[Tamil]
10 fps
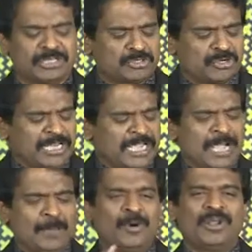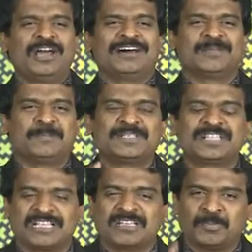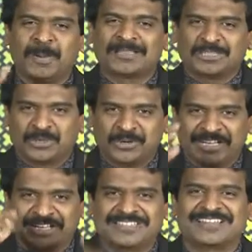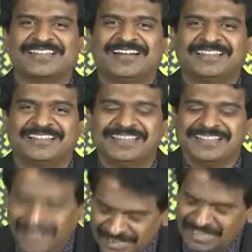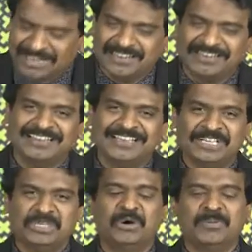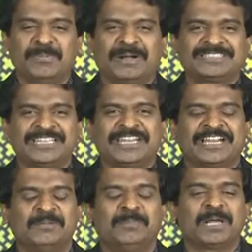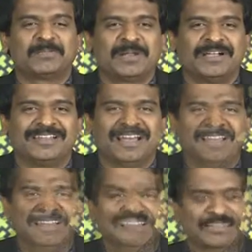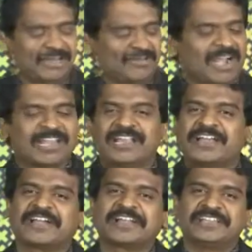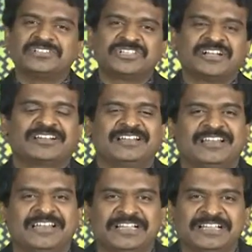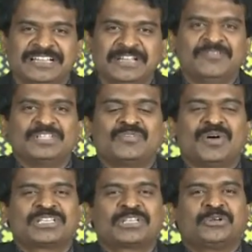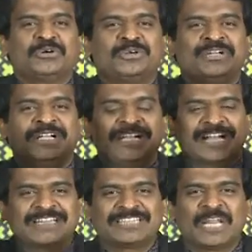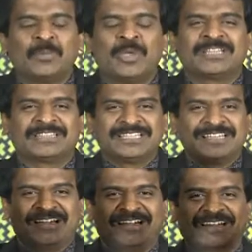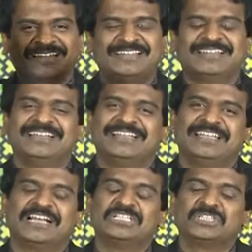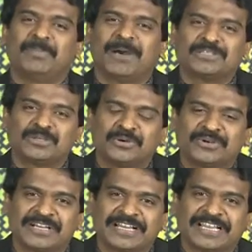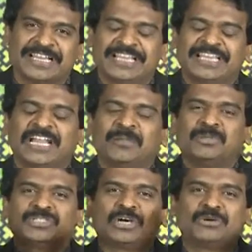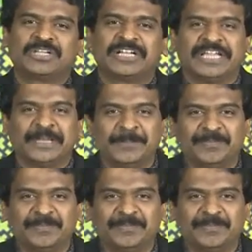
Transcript: என்று சொல்லி பொல்லாத பிசாசன் பார்த்து கொண்டே இருக்கிறான் ஆனால் யோபு பக்தனை நீங்கள் பார்ப்பீர்கள் என்றால் தன்னுடைய வாழ்க்கையில் கடைசி நாட்களில் விசுவாசத்தோடு கர்த்தரை உயர்த்துகிறார் நிகழ்ச்சி பார்த்து கொண்டிருக்கிற என் அன்பு சகோதரனே